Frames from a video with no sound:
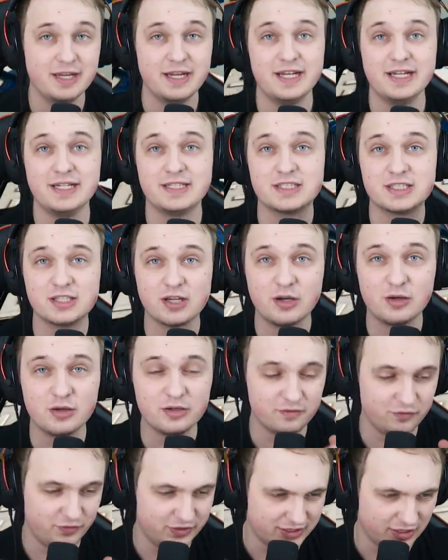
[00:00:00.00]
I co
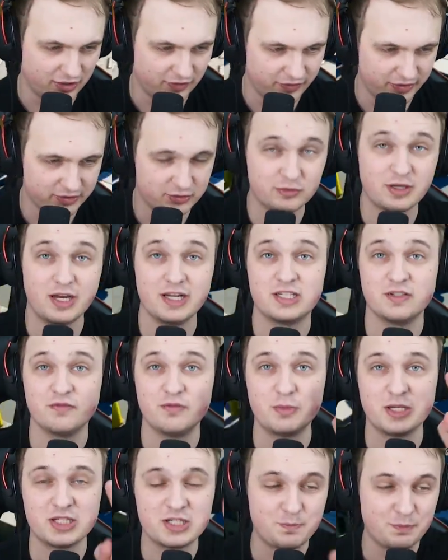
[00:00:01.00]
widzowie? Słuchajcie,
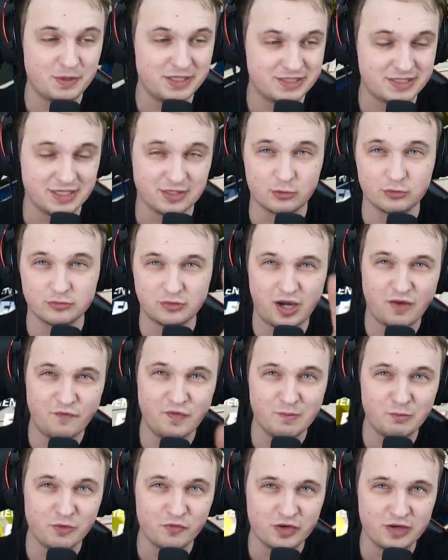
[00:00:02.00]
wy macie 5 sekund.
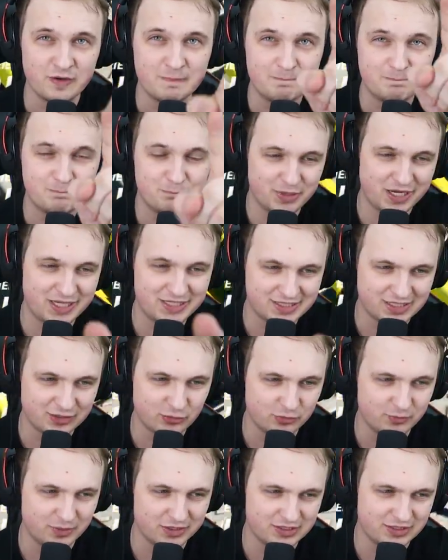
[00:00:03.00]
Rafa mówi, 5
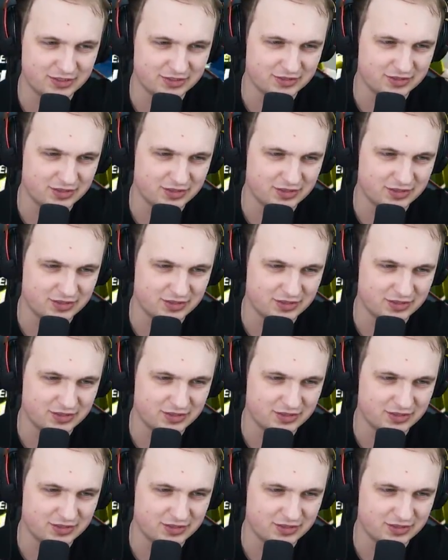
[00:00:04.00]
sekund macie na